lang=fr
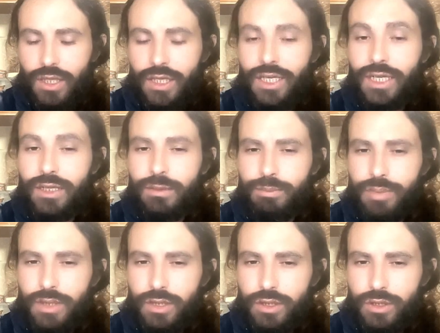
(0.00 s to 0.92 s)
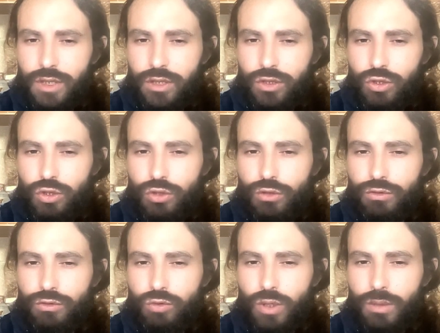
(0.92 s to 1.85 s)
la Palestine
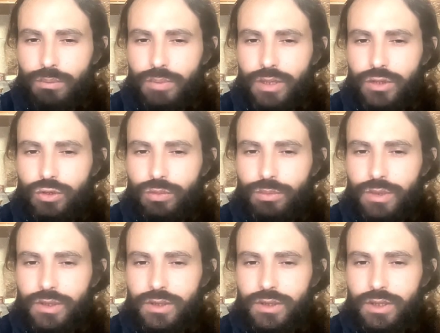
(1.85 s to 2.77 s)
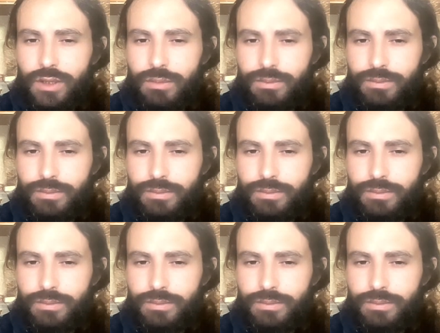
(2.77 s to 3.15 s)
voit pas de messie.